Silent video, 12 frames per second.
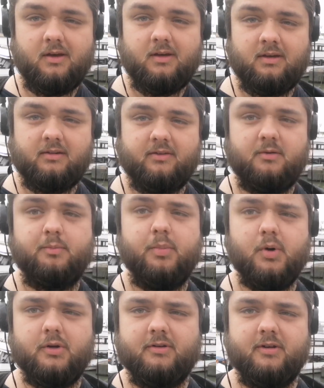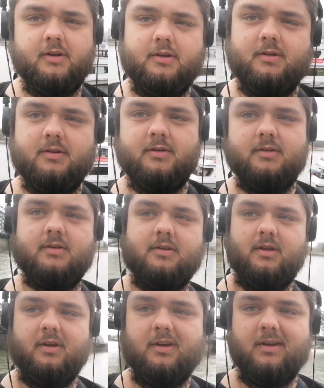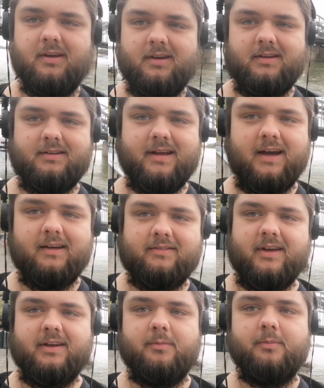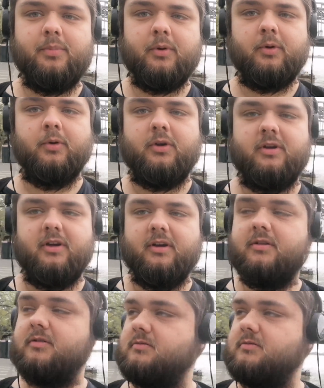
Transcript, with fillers: Hier sind Boote. Da ist eine Brücke.